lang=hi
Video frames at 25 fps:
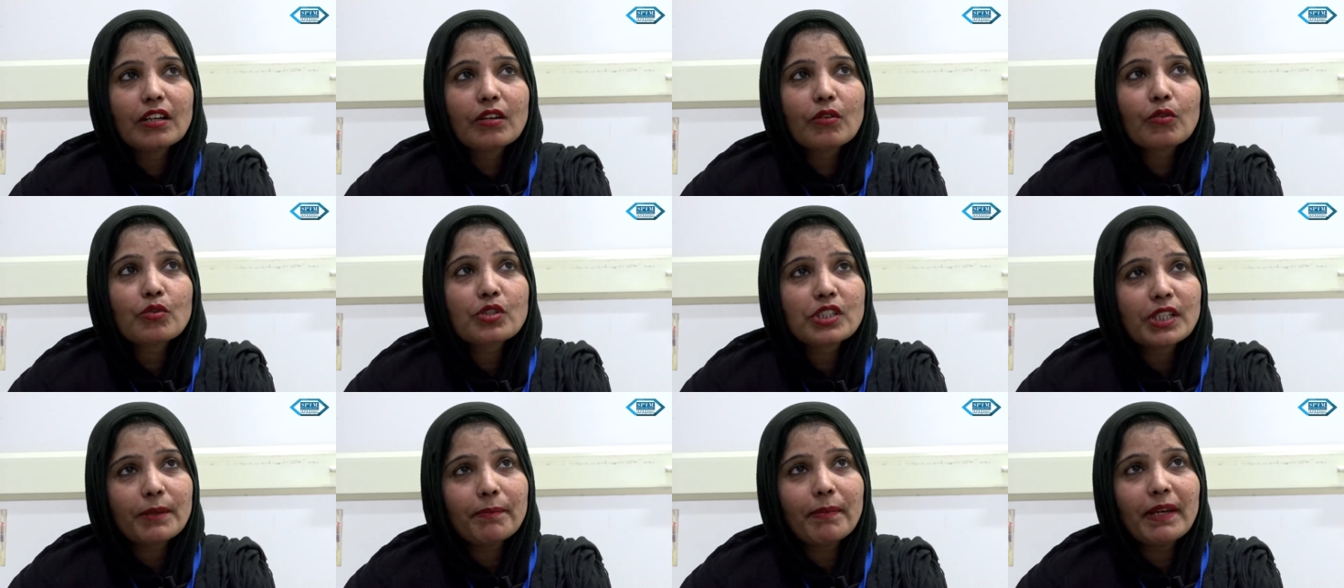
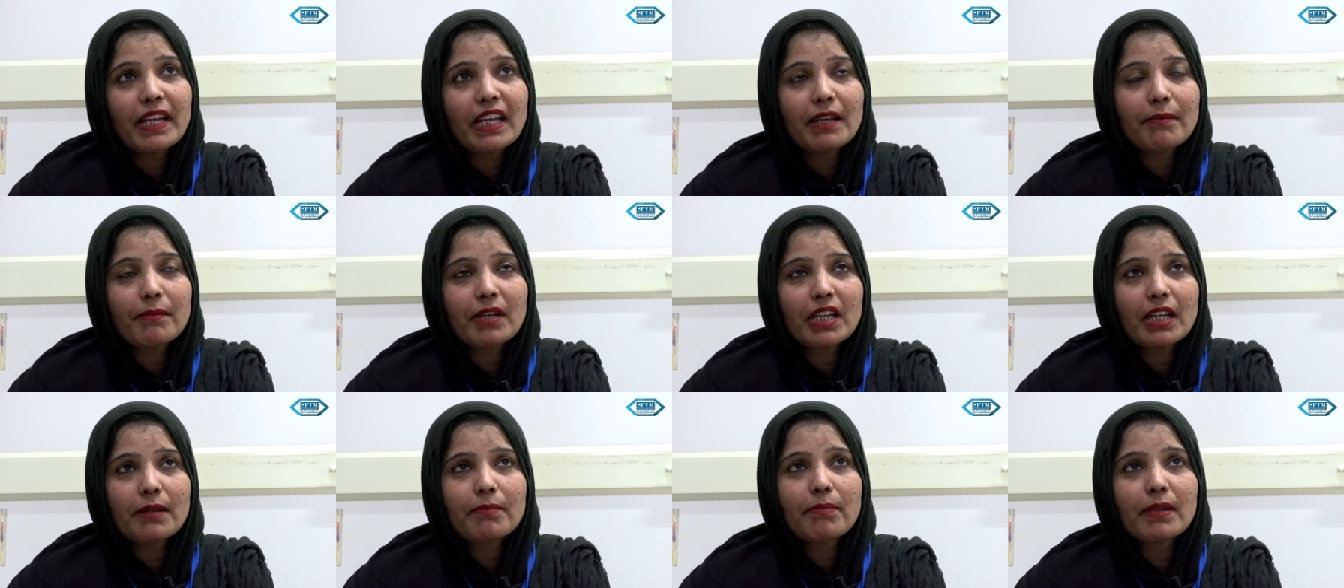उससे पहले
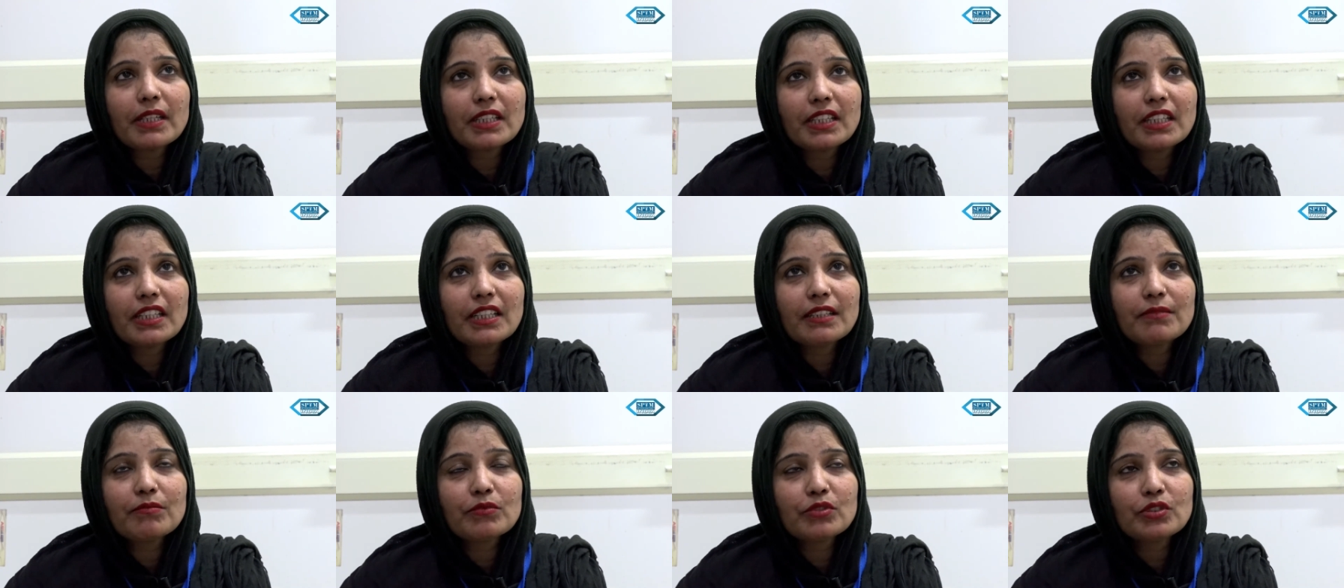मेरे
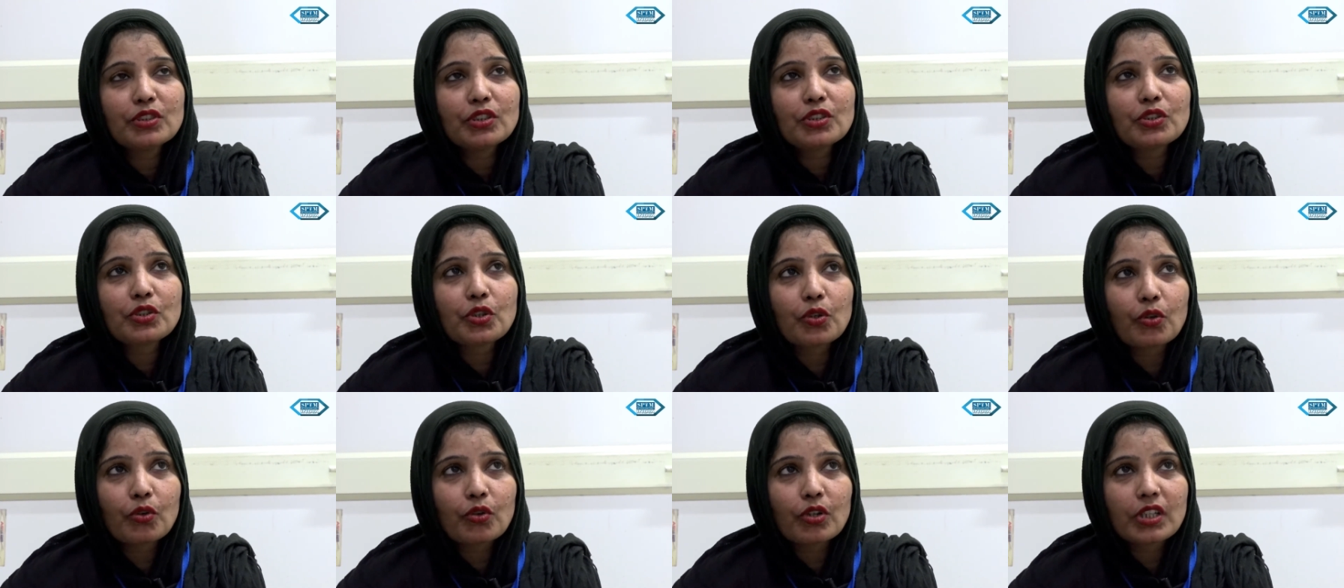पति ने मुझे
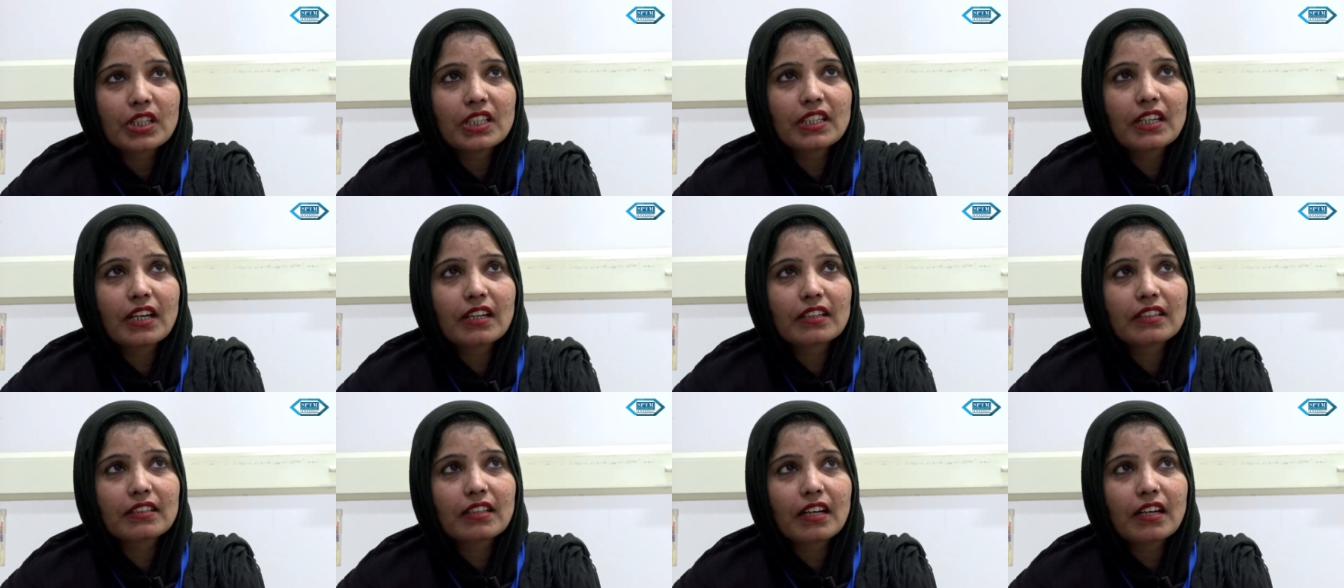छोड़
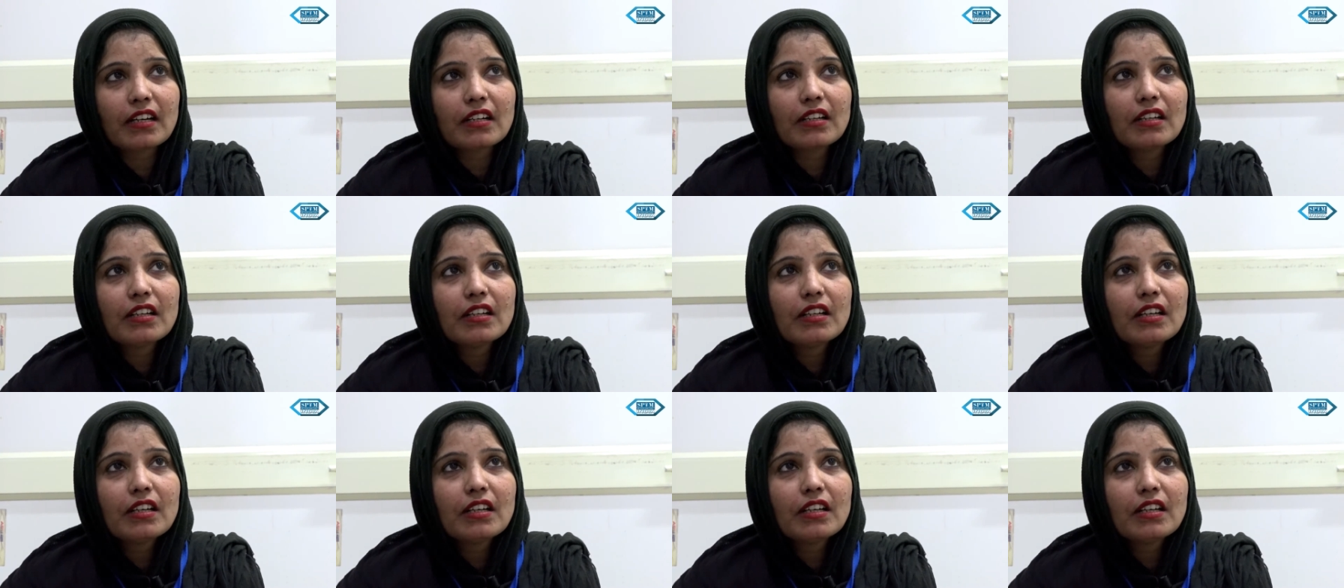दिया था